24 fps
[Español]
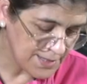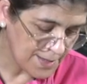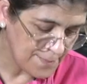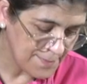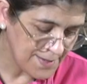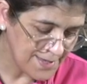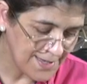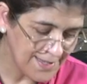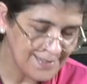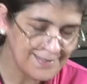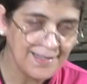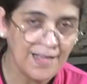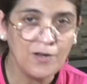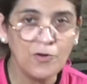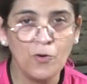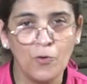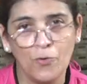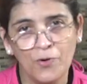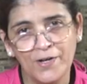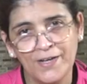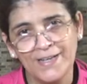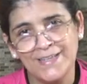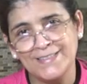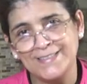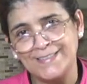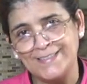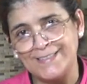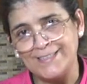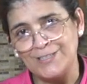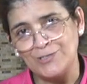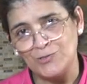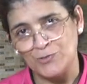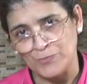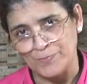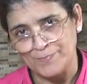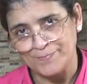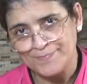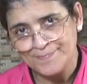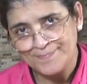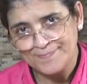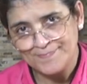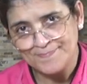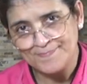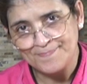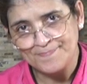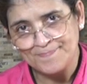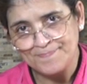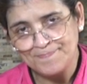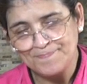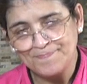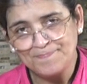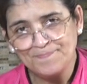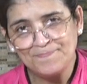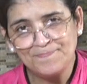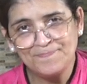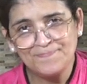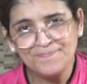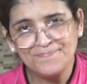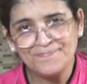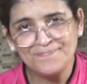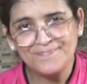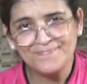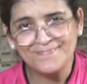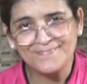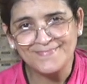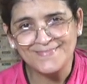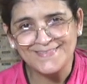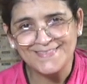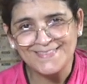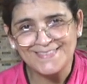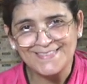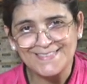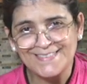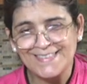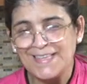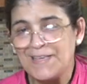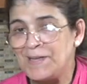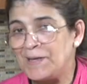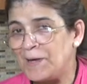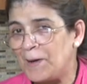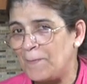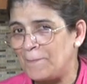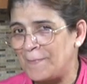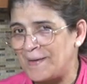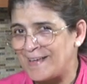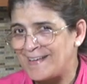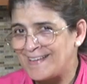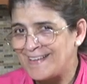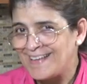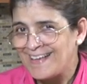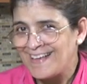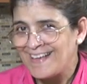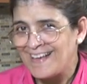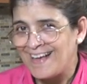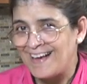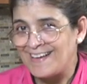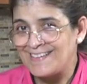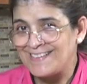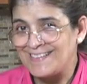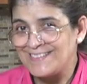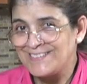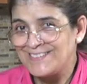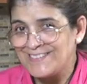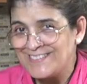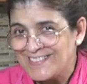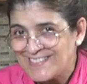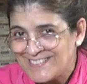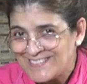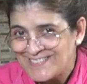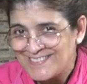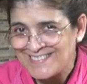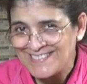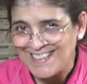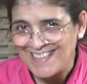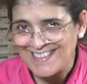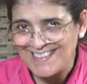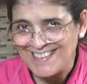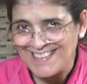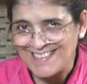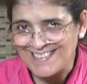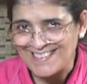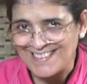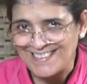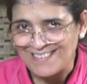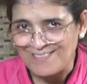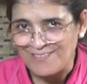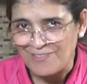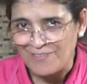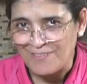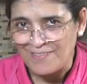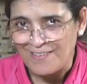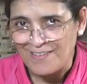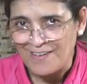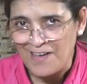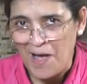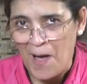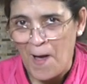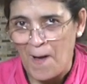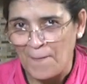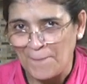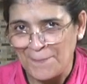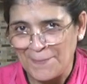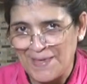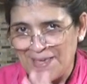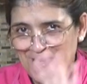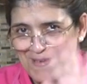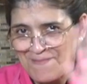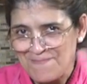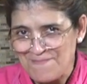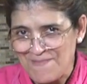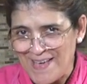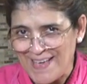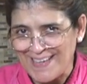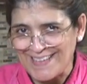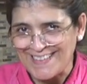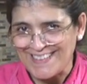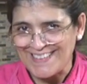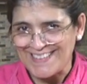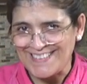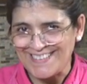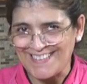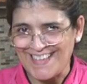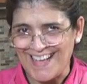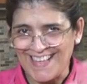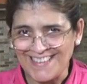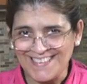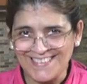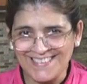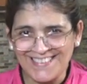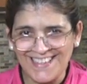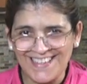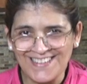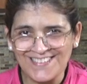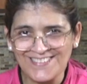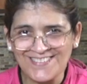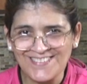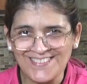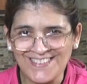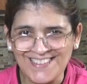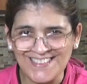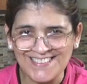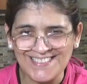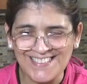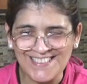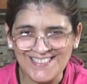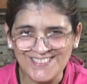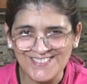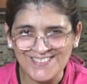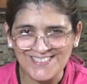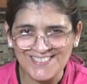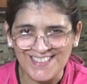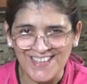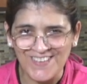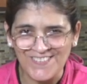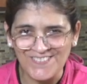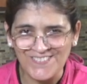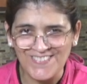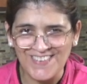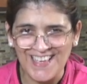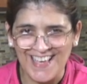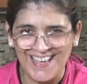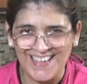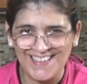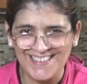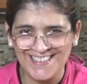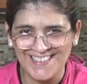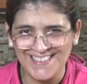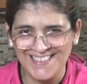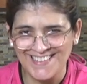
también están los quesitos. Mmm, dígame, ¿a quién no le gusta el quesito? A mí me encantan los quesitos también.